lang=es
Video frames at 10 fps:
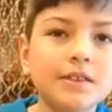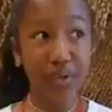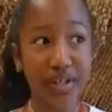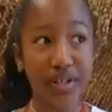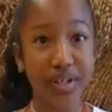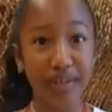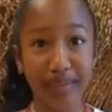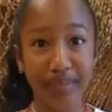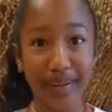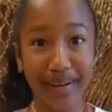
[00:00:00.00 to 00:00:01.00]
Muse
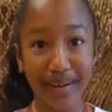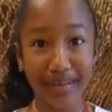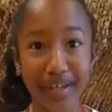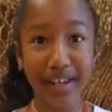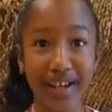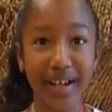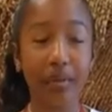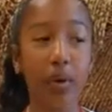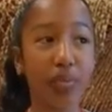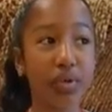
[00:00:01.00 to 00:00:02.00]
para mí,
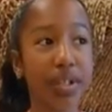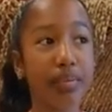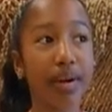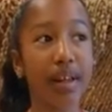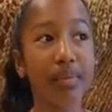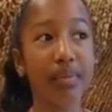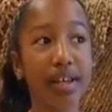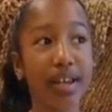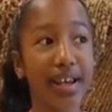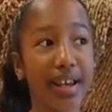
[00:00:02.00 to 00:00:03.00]
o Muse para
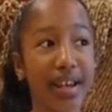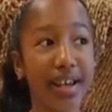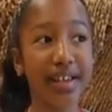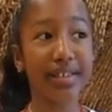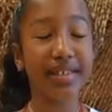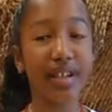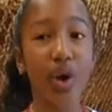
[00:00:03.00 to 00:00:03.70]
mí, es